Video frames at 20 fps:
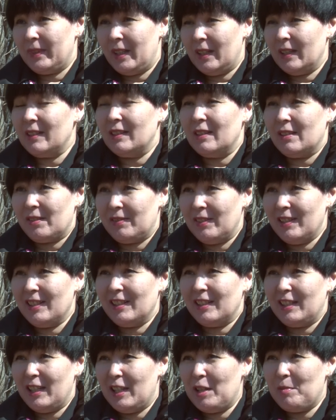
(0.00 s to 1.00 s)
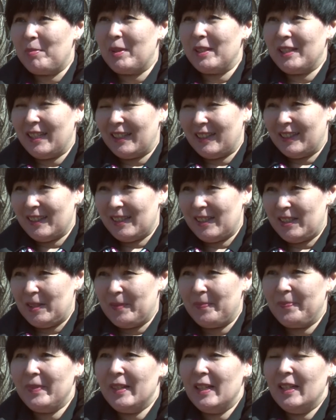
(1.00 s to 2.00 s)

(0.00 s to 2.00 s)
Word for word: Так и назвали для понятности.